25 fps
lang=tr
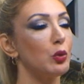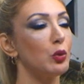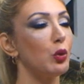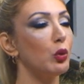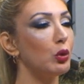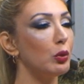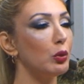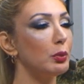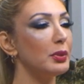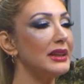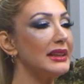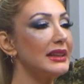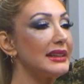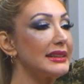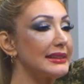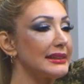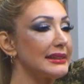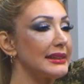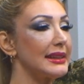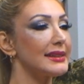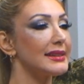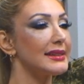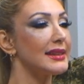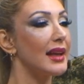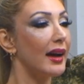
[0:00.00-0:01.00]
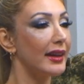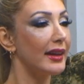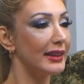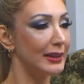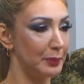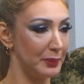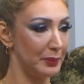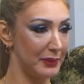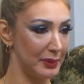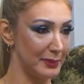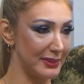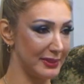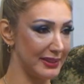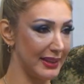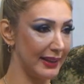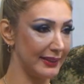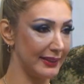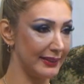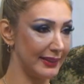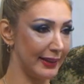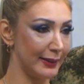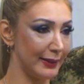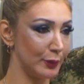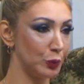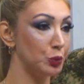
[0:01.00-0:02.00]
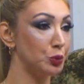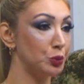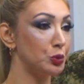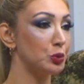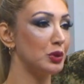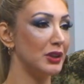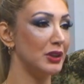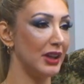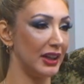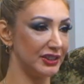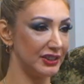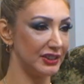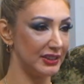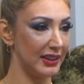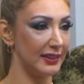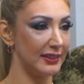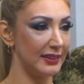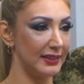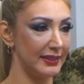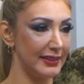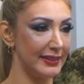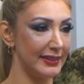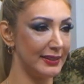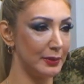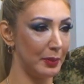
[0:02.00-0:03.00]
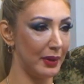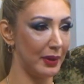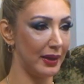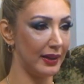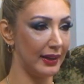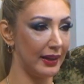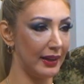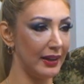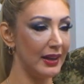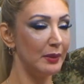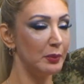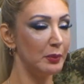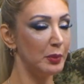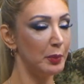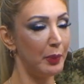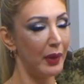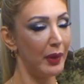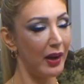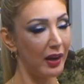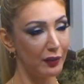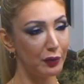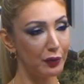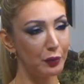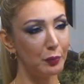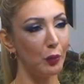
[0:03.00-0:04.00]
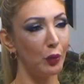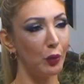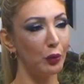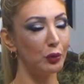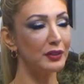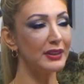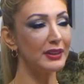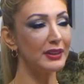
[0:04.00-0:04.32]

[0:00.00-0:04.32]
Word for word: koku bilgisine sahiptim zaten küçük yaşlardan itibaren. Bir parfümör